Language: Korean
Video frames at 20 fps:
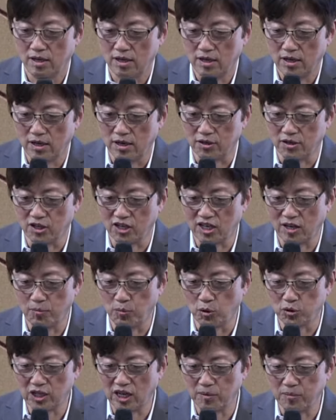그렇게
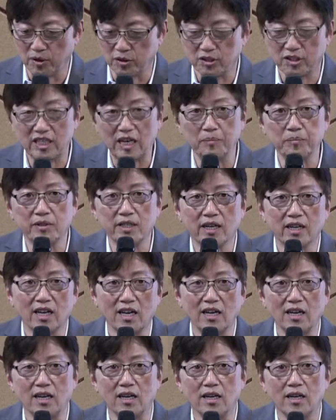묘사하면서
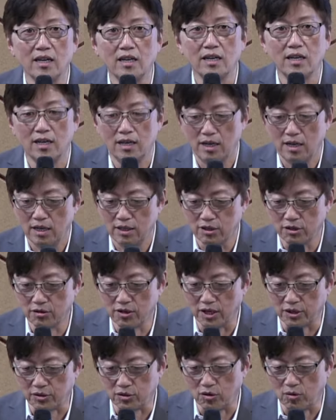3장에
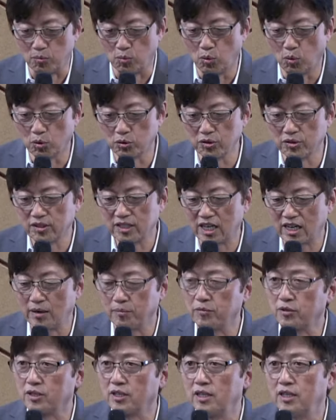들어가서 모든
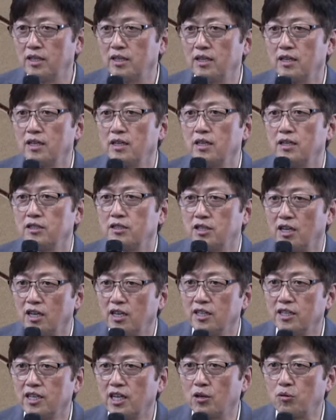사람들이
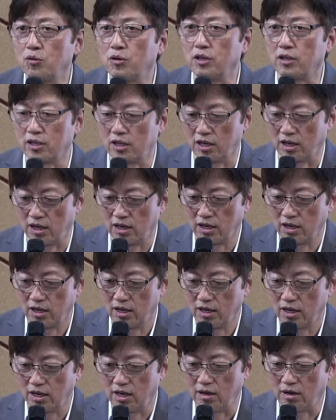죄인이라고 이렇게
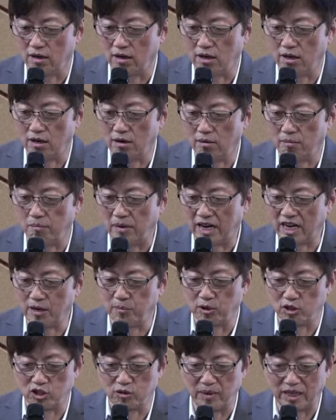아,
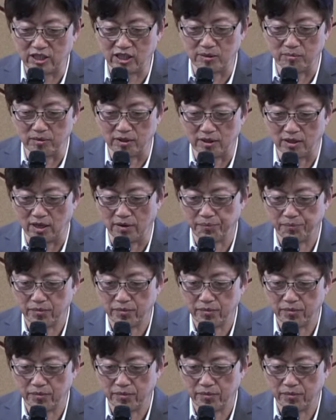말하면서 마칩니다.